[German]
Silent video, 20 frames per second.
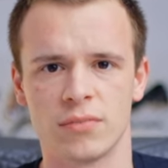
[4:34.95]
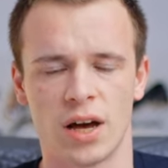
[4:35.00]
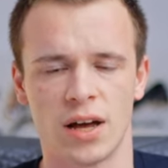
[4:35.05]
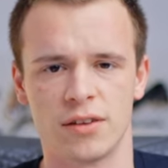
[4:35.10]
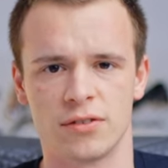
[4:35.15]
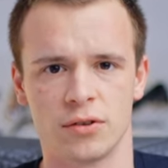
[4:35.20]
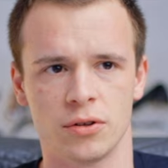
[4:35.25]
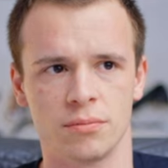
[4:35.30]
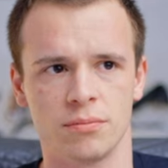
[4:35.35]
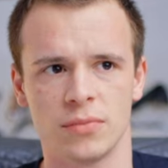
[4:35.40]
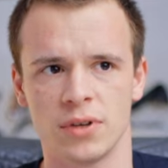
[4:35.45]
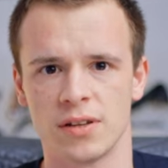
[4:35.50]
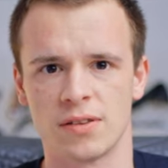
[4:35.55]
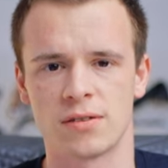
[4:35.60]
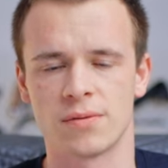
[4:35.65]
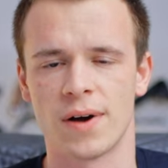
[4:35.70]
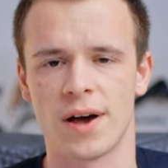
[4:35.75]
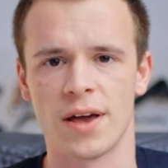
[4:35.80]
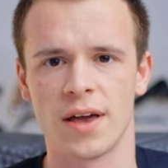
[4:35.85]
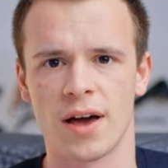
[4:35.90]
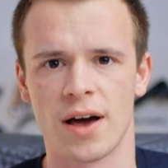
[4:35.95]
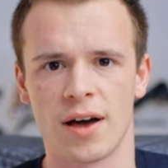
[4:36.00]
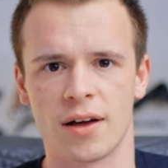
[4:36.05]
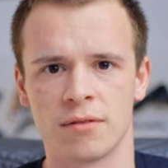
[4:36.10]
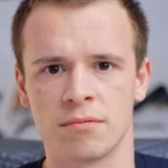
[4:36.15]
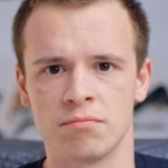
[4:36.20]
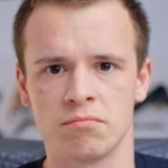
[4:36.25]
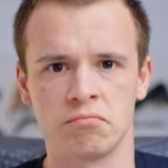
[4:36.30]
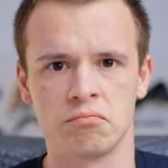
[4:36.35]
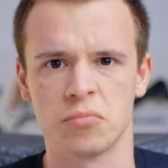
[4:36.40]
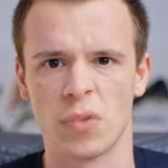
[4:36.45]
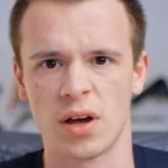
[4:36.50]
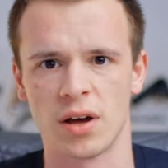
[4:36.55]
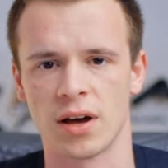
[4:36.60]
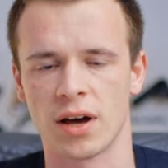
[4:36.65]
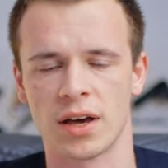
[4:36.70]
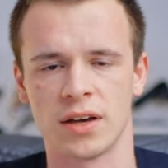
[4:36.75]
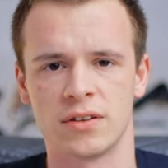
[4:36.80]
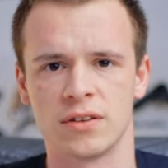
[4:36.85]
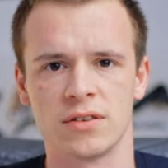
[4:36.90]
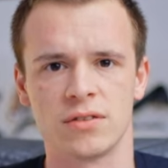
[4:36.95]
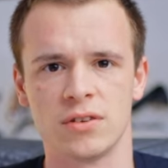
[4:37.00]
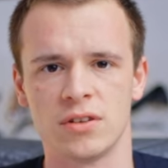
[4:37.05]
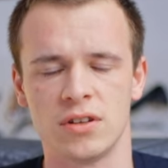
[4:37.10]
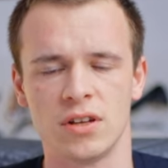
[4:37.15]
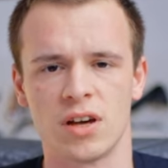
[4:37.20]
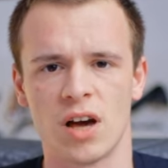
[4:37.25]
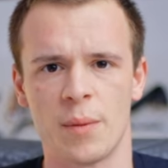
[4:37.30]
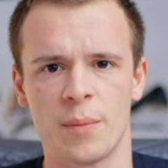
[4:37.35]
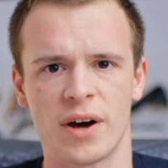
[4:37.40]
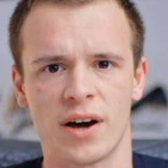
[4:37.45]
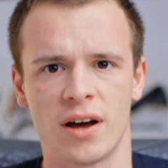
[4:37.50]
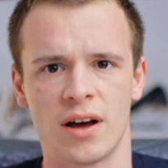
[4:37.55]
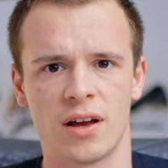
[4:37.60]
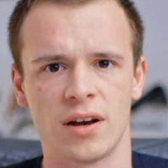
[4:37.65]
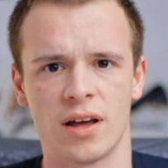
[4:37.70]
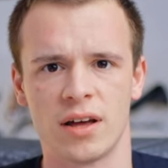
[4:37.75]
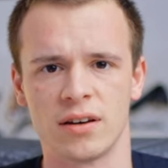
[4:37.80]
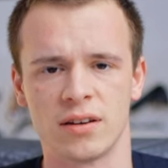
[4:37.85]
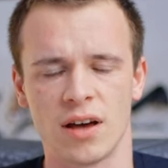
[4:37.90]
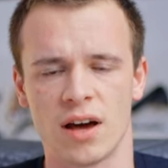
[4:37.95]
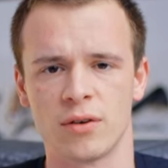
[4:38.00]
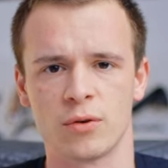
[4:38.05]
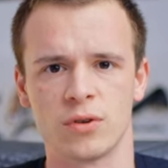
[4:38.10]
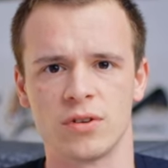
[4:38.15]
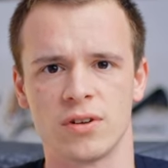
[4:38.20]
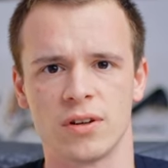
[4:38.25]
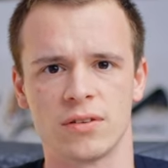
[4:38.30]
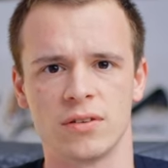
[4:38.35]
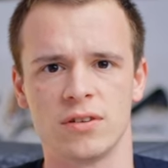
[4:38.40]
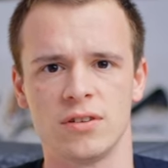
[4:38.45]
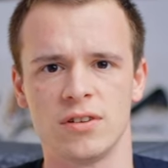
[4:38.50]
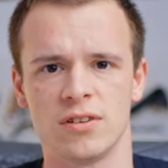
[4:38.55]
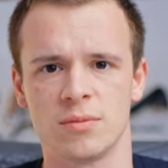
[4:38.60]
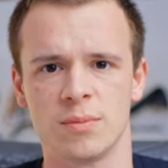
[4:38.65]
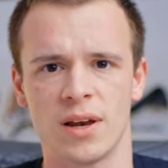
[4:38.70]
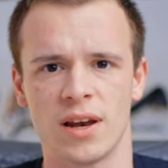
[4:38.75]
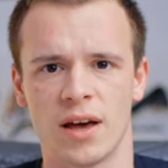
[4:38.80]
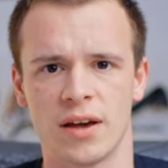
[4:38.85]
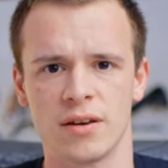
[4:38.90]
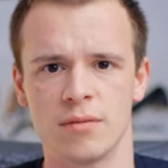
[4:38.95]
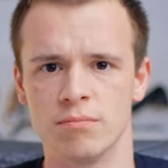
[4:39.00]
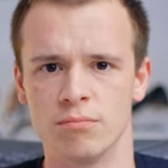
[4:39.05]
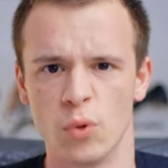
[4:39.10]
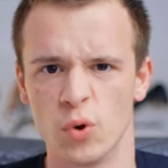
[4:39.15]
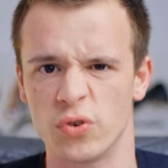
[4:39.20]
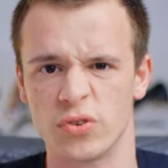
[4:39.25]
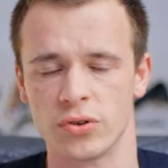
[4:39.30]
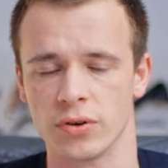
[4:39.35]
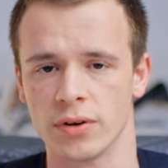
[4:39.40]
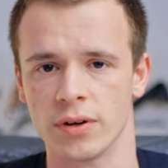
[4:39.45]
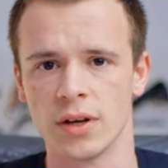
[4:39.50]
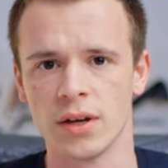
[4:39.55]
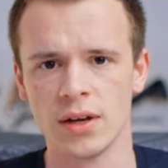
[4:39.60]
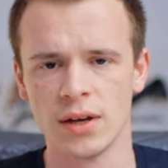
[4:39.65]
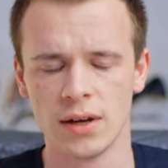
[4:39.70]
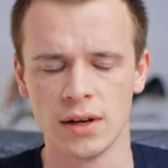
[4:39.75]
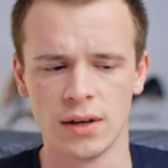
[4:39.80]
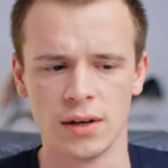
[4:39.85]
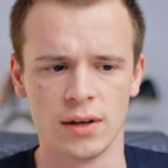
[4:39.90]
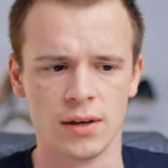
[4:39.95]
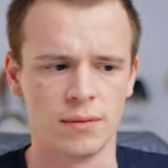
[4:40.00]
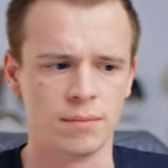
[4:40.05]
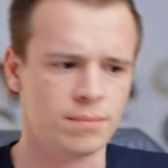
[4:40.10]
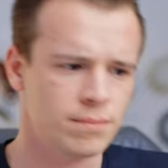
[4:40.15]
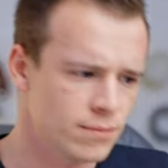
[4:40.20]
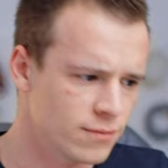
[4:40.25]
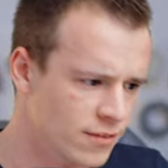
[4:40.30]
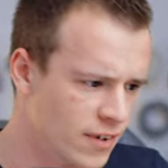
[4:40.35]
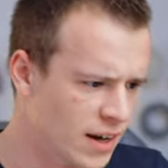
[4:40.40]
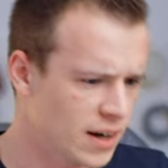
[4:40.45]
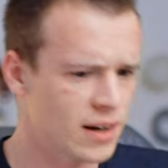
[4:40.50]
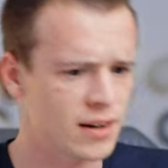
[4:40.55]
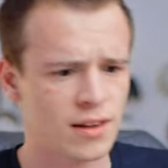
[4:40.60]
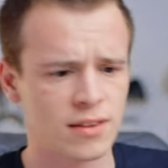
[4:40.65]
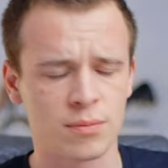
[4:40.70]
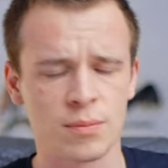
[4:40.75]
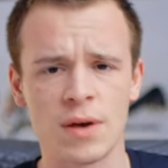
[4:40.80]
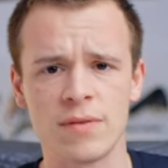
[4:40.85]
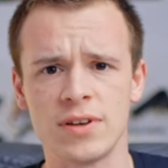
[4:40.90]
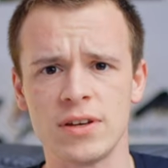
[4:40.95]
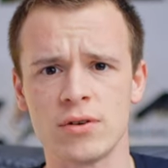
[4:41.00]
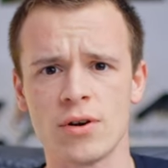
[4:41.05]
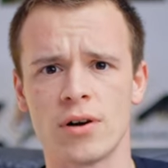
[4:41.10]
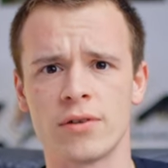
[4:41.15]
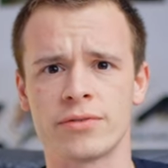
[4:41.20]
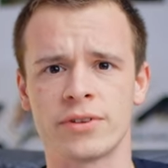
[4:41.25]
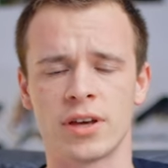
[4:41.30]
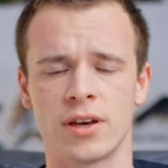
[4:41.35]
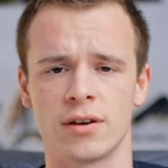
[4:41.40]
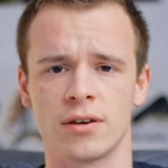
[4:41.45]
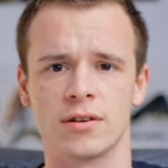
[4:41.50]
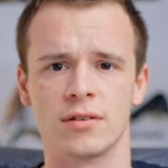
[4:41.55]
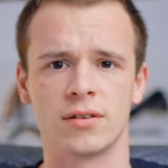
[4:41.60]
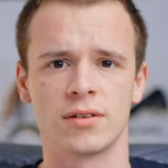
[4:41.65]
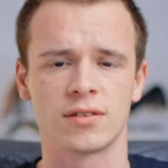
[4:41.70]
Also in zwei Jahren rechnet sich die Kamera allein dadurch, dass ich nichts mehr leihen müsste. Waren halt jetzt mehr Videoaufträge.